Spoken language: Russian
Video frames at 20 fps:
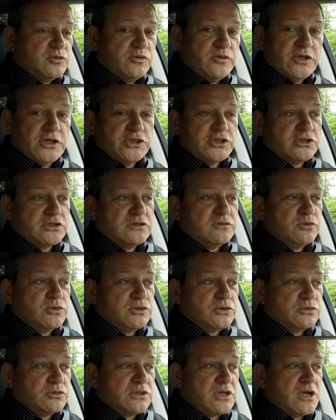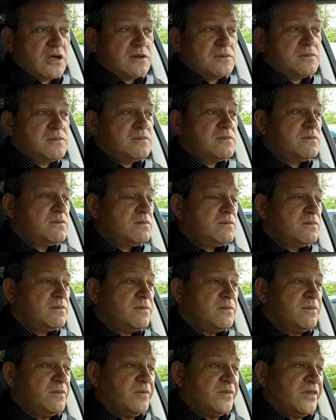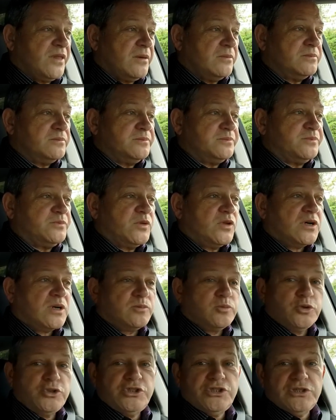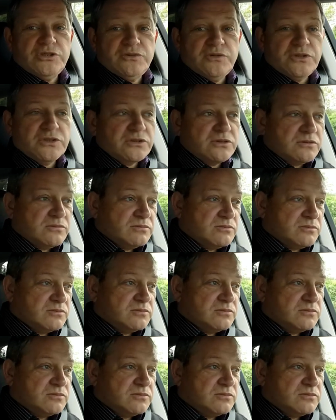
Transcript: увеличат квоту на там рабочие визы.